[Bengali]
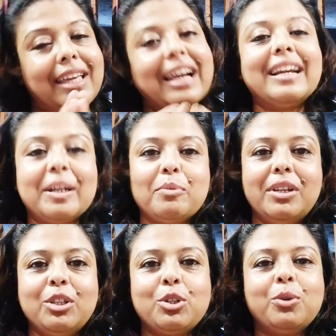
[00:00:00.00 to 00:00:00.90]
খেয়াল রাখবো
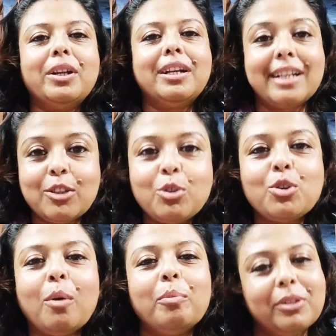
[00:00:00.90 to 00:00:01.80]
নিজের শরীরের
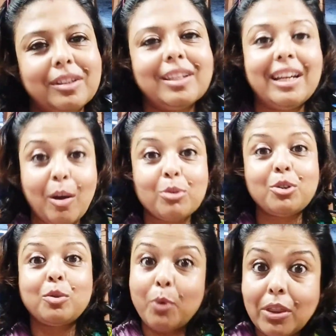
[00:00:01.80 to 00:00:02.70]
স্বাস্থ্যই সম্পদ এটা
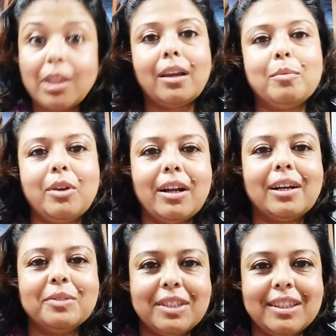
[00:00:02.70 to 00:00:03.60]
অবশ্যই প্রত্যেকের মনে
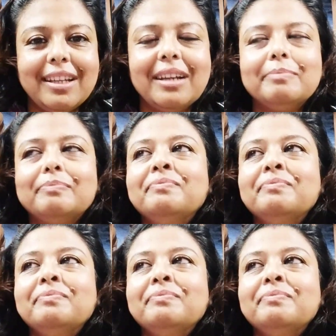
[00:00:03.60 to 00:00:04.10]
রাখা উচিত তাই না